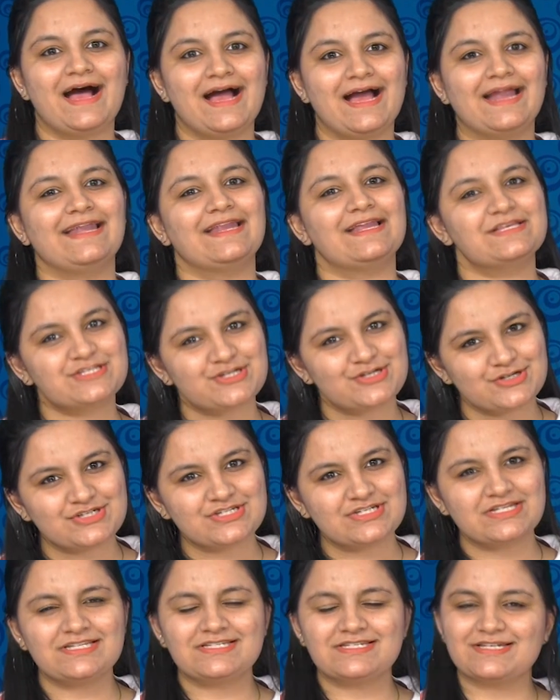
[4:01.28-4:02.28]
ఆయన
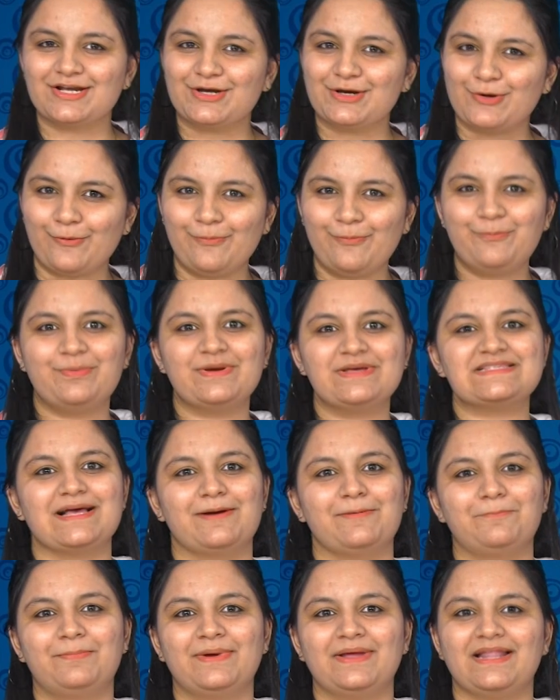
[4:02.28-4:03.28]
సృష్టించిన గొప్ప
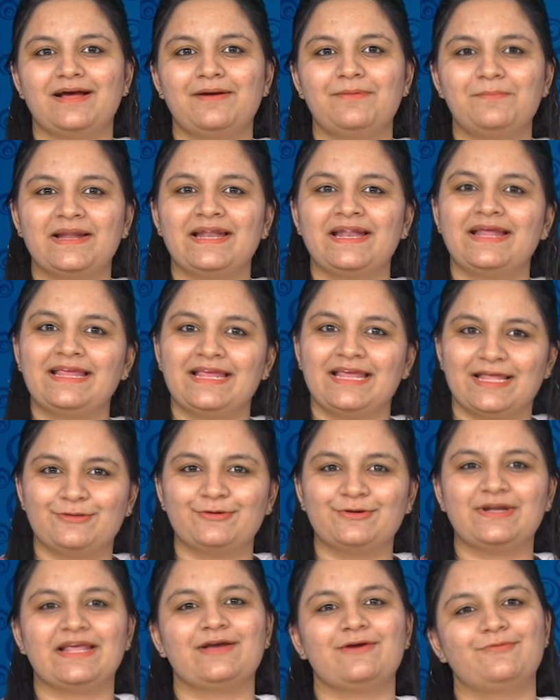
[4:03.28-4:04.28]
సంపద మన ఎదుటే